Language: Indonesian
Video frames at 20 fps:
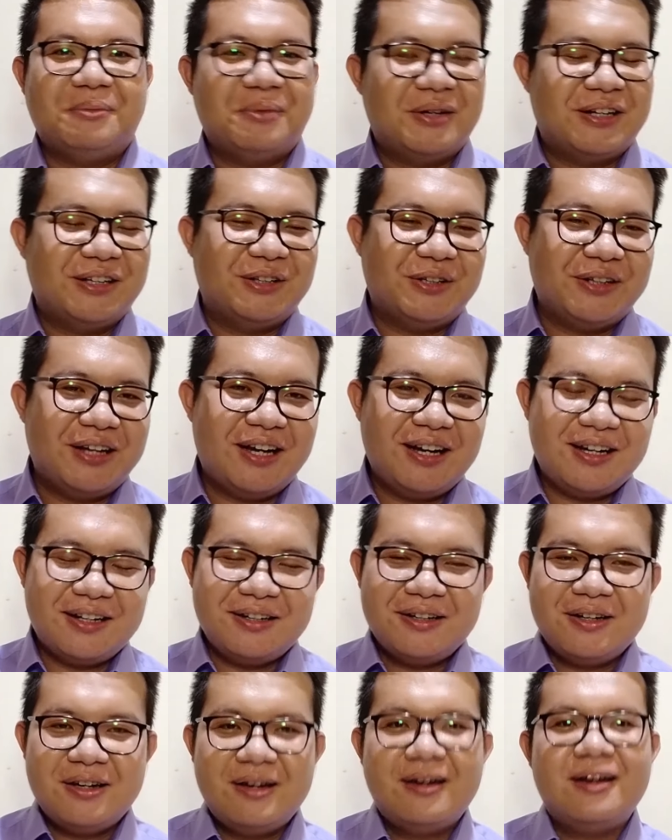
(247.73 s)
begitu
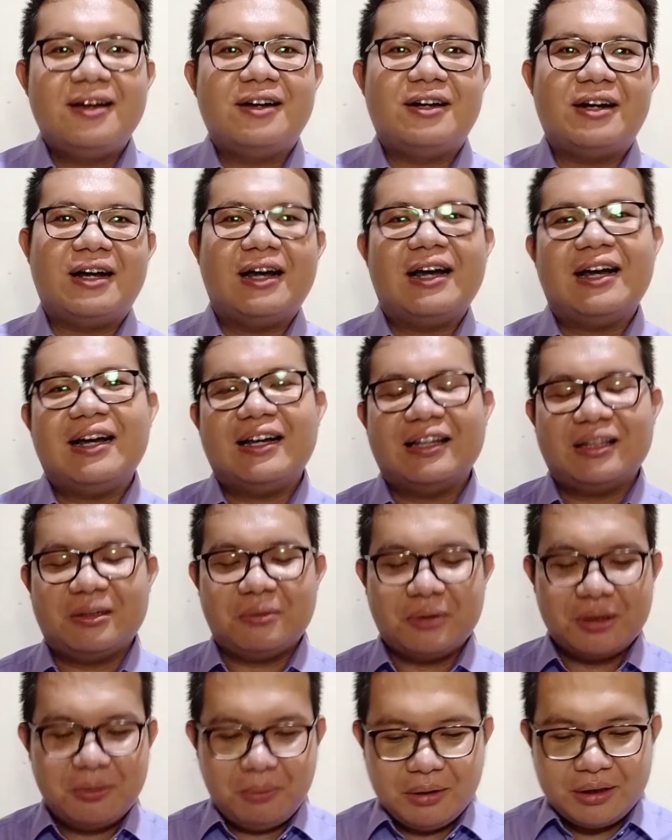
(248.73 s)
ya. Nah,
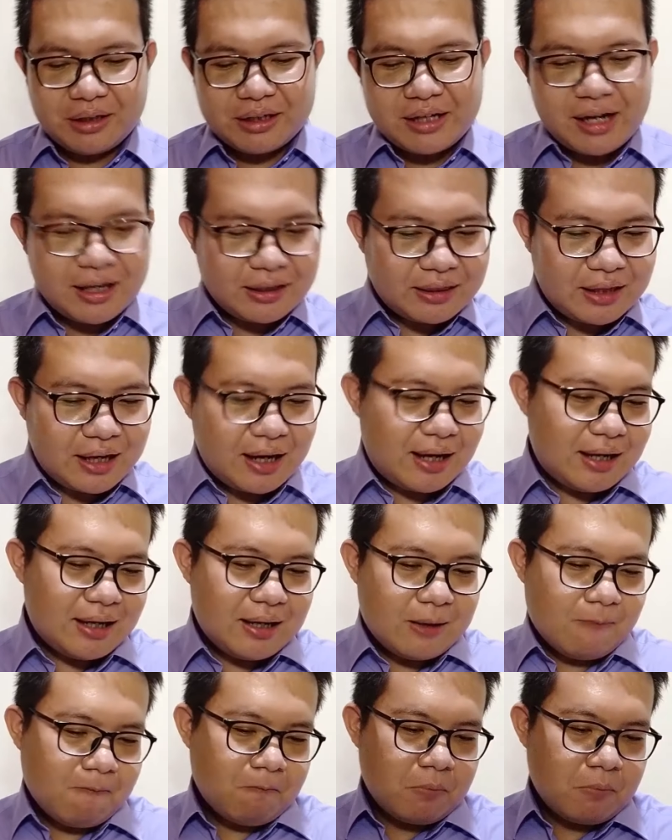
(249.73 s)
teman-teman ternyata